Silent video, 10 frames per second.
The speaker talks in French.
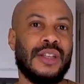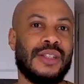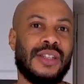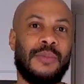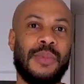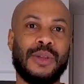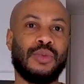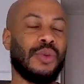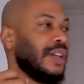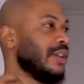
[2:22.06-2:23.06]
c'est pas
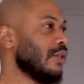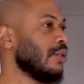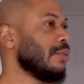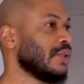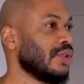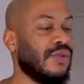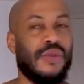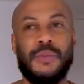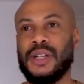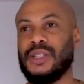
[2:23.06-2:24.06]
ton client parce qu'il
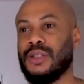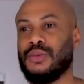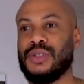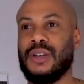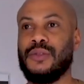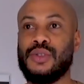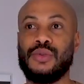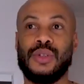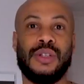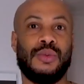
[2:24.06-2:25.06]
veut pas acheter ton service
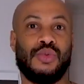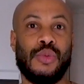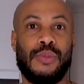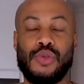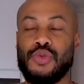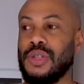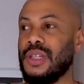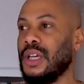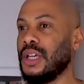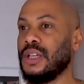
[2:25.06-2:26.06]
ou, ton,
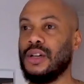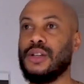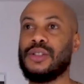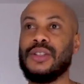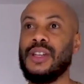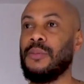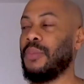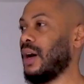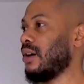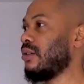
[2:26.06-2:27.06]
produit, euh, ce n'est
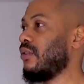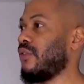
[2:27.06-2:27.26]
pas euh,